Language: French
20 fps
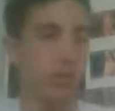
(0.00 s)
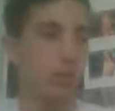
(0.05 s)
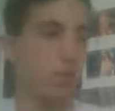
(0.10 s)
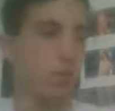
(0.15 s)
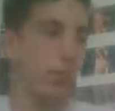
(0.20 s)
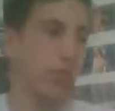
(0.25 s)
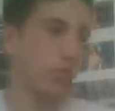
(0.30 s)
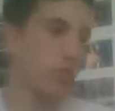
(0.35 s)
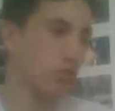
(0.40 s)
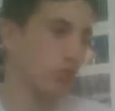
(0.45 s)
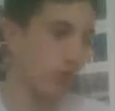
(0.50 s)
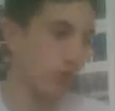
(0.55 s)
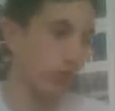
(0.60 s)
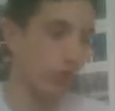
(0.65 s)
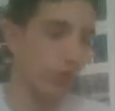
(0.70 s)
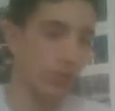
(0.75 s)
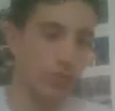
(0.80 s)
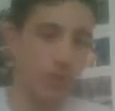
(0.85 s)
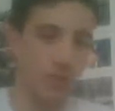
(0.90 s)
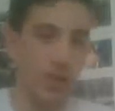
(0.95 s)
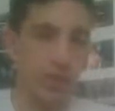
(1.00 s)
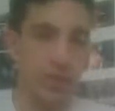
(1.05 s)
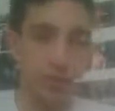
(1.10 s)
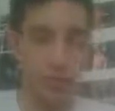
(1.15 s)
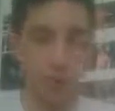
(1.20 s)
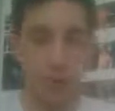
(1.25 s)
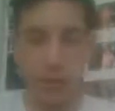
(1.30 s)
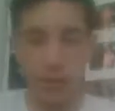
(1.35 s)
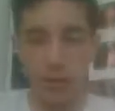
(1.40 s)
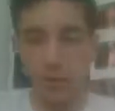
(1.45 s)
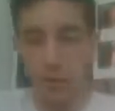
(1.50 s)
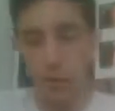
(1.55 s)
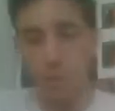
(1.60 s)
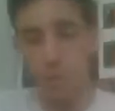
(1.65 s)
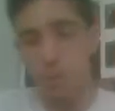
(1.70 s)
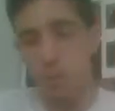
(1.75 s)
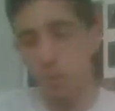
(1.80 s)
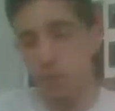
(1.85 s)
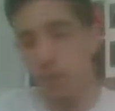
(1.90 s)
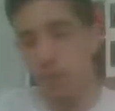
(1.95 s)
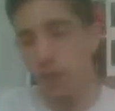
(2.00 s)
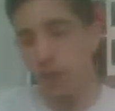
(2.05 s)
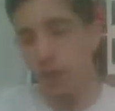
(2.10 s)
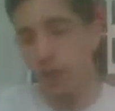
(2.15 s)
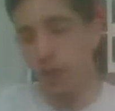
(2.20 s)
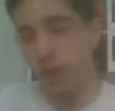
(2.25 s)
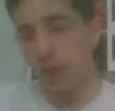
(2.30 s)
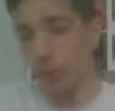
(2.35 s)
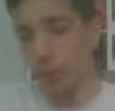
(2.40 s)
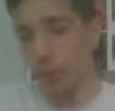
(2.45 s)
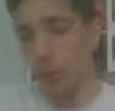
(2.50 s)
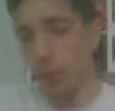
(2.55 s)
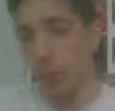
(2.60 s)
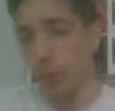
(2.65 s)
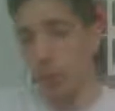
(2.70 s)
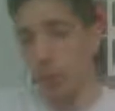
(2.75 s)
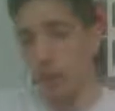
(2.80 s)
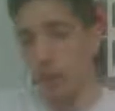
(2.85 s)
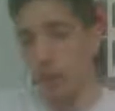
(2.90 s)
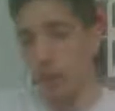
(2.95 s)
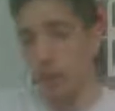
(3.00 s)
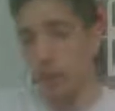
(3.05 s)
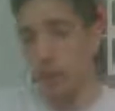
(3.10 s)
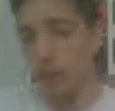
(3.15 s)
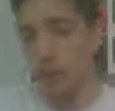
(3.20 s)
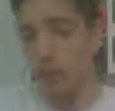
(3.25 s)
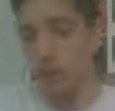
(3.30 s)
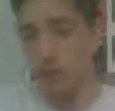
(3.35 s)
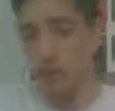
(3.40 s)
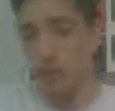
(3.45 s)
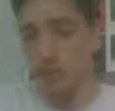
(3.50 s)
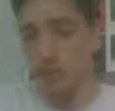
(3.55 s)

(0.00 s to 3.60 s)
Bon, il y avait Charlotte, certes, mais c'est un peu plus particulier.